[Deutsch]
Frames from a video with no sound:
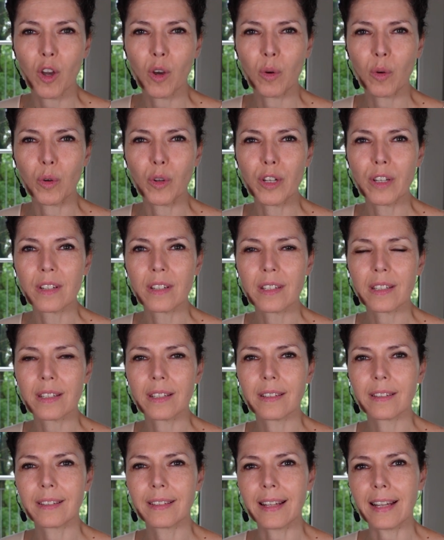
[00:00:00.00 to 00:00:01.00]
Und
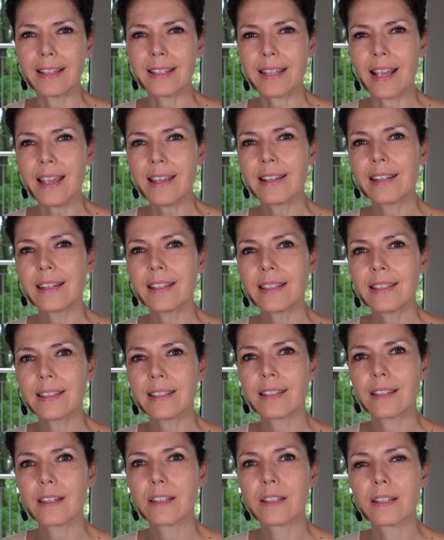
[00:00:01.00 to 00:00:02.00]

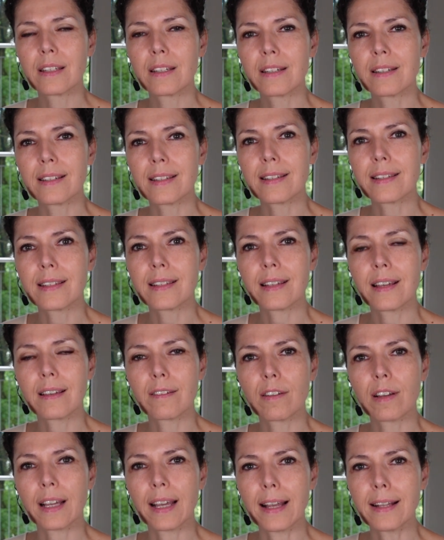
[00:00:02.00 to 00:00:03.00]
tatsächlich sind das
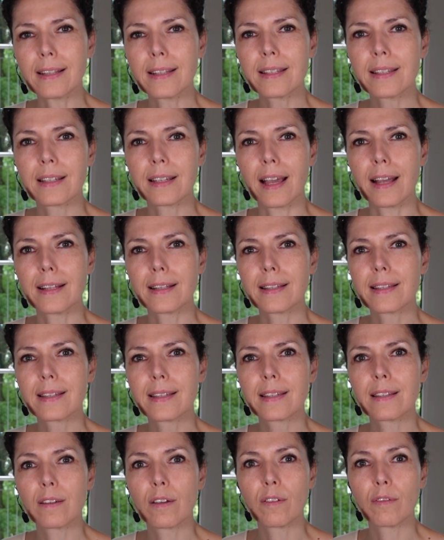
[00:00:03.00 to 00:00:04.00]
ganz,
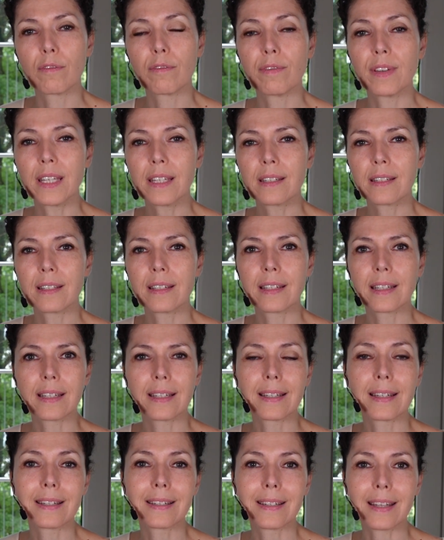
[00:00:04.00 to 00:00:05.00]
ganz
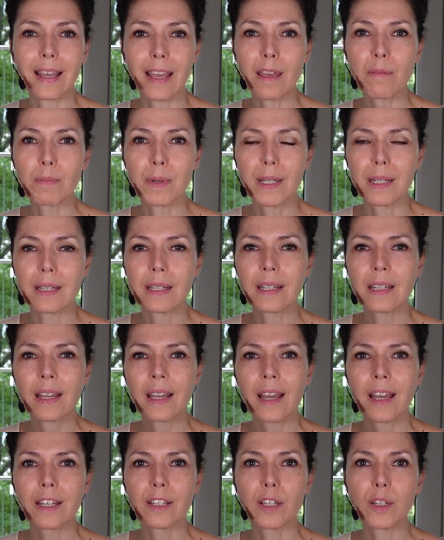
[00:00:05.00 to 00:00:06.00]
wichtige Themen,
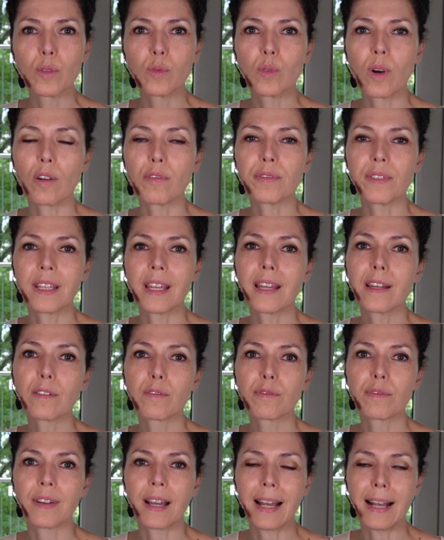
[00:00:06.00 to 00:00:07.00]
die du auf
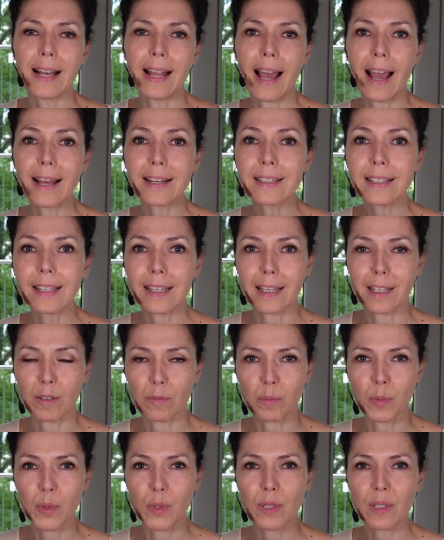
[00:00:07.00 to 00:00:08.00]
jeden Fall
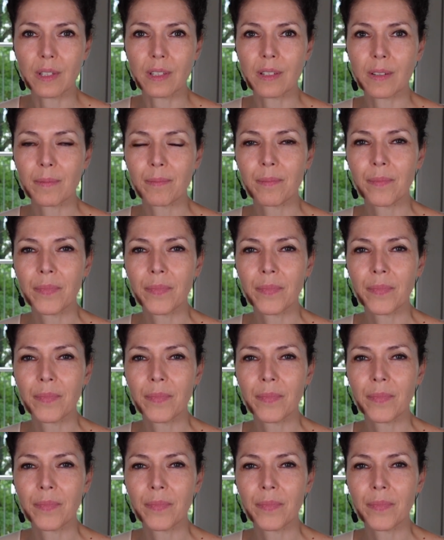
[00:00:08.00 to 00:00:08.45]
angehen musst.